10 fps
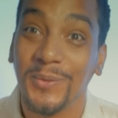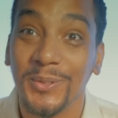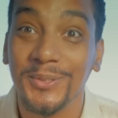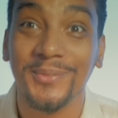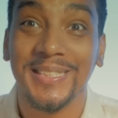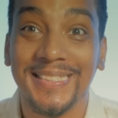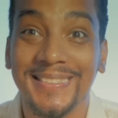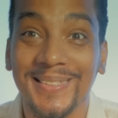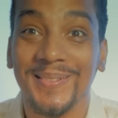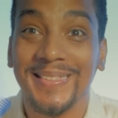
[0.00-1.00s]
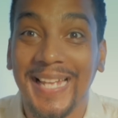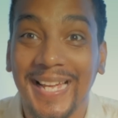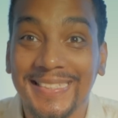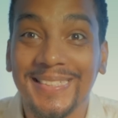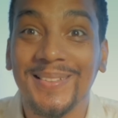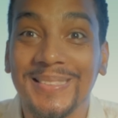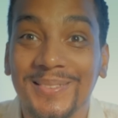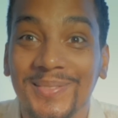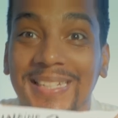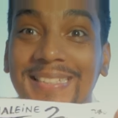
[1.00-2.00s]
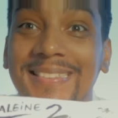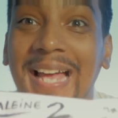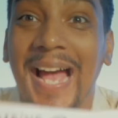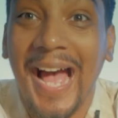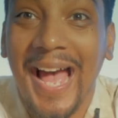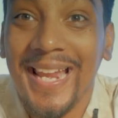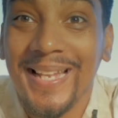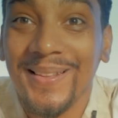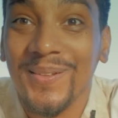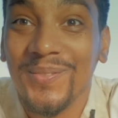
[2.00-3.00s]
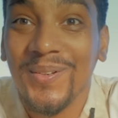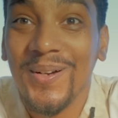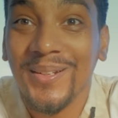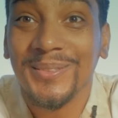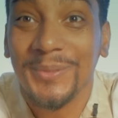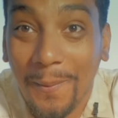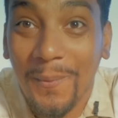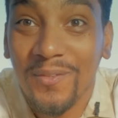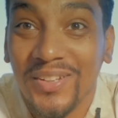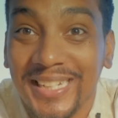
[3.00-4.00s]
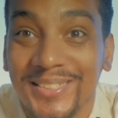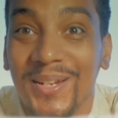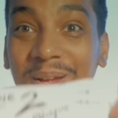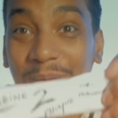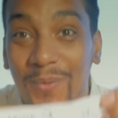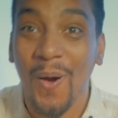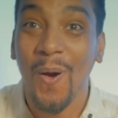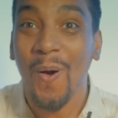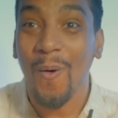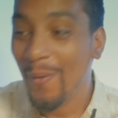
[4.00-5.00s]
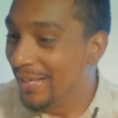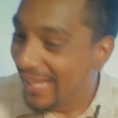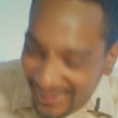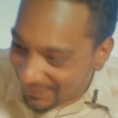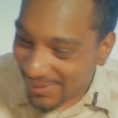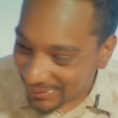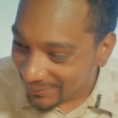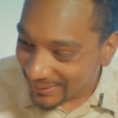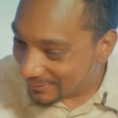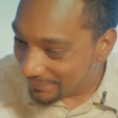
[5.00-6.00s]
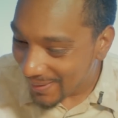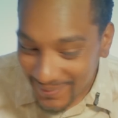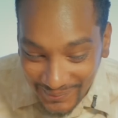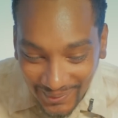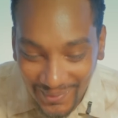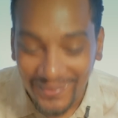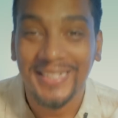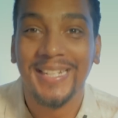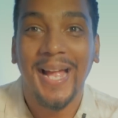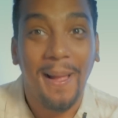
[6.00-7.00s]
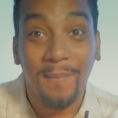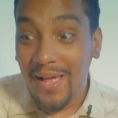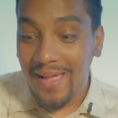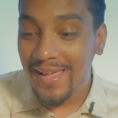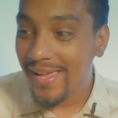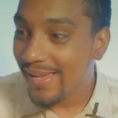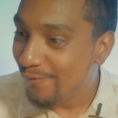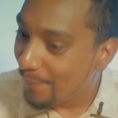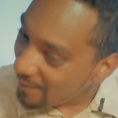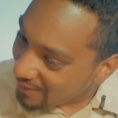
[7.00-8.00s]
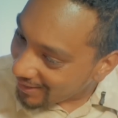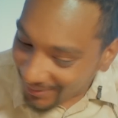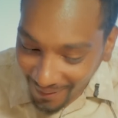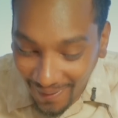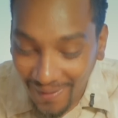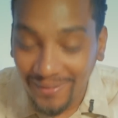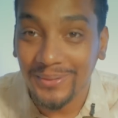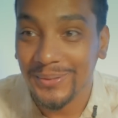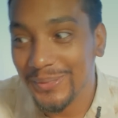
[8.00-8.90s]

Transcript: Aujourd'hui on va tester le dernier dentifrice, haleine de Faute, turbo fraîcheur, on est super content. Ah bah hey, faut pas faire la gueule, hein